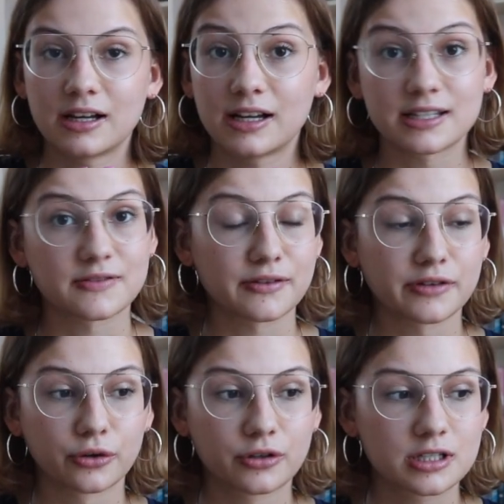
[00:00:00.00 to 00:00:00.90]
Es war
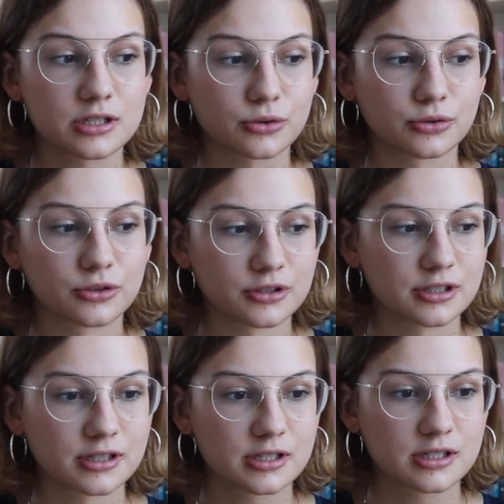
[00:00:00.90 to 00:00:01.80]
verrückt
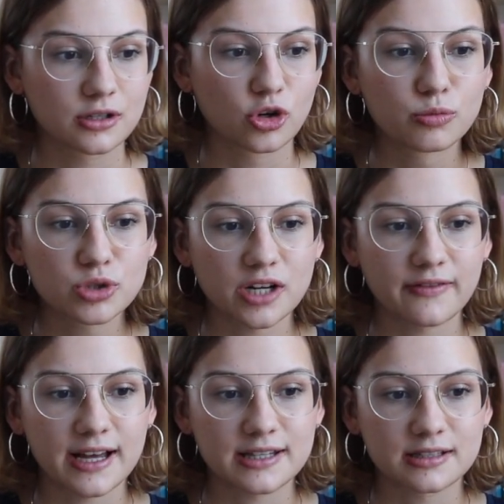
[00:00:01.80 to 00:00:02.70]
und
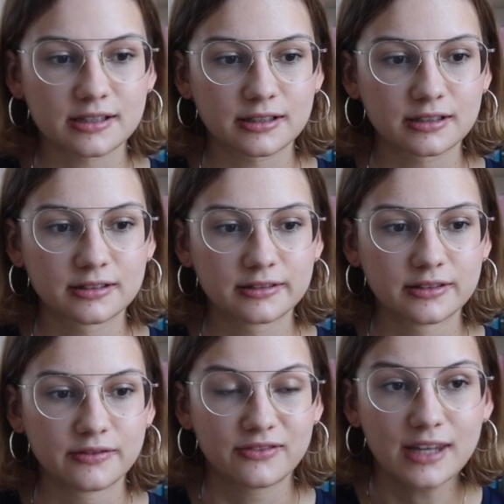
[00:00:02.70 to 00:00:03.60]
komischerweise
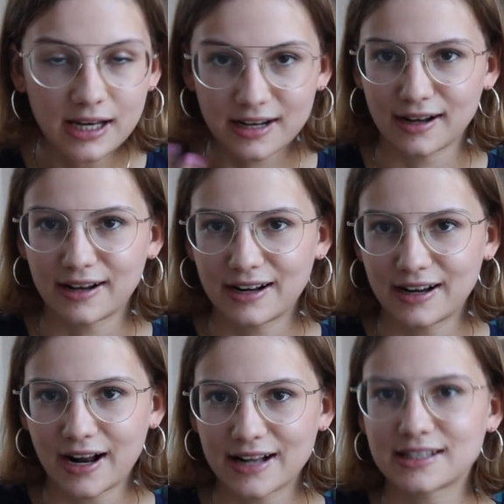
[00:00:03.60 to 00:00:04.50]
wieder,
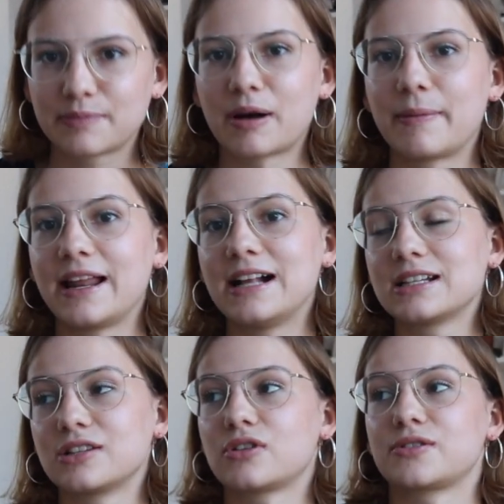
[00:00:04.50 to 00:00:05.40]
als ich bei meinen
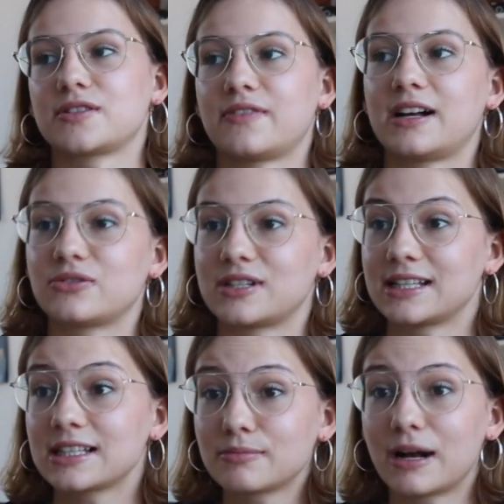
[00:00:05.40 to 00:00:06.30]
Eltern zu Hause war. Also das
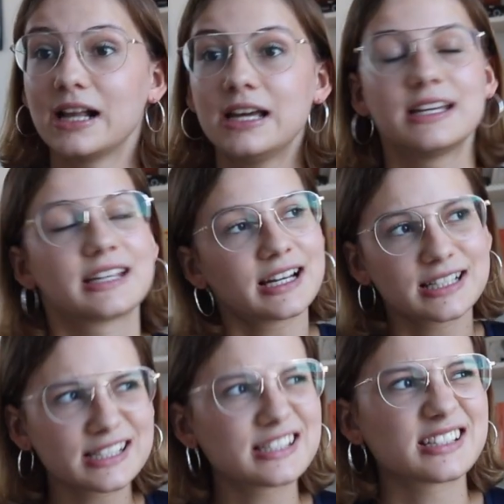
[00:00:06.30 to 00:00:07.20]
letzte Mal, ich hatte
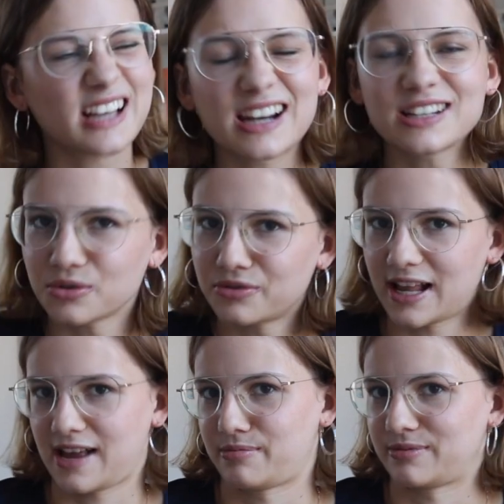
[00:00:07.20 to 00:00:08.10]
dieses Jahr nicht so viel
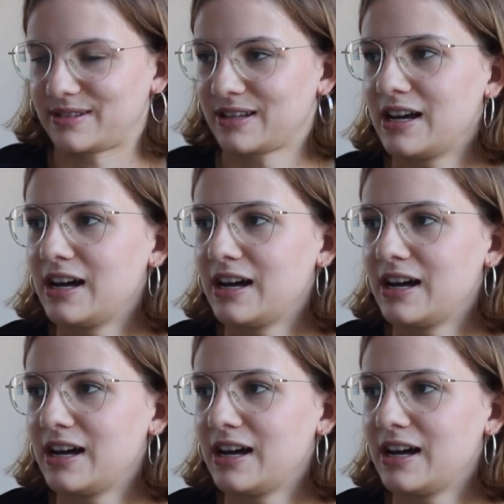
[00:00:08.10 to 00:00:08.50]
Herpes.